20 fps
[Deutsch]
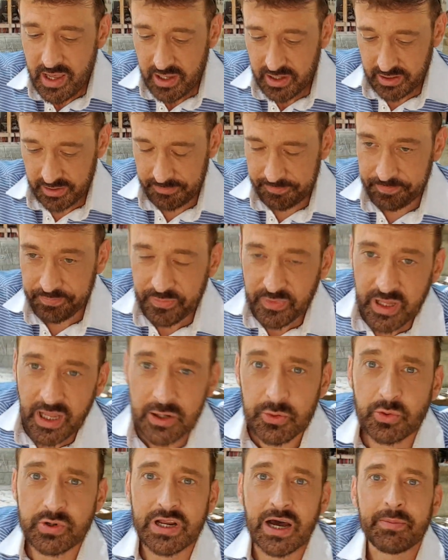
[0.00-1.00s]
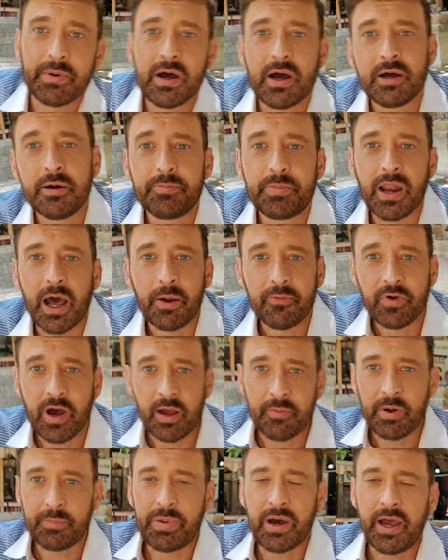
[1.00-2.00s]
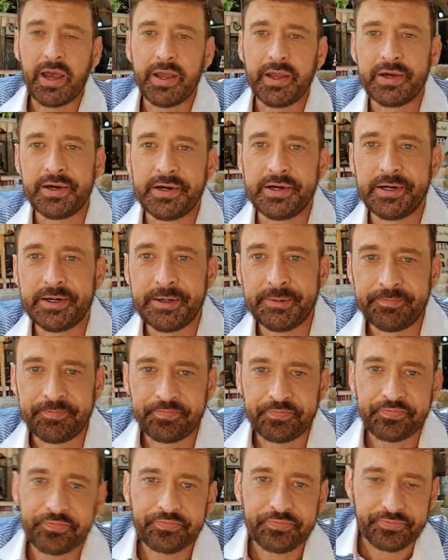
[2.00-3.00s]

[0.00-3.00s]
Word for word: Ähm, ja gut, aber bleiben wir einmal bei ähm,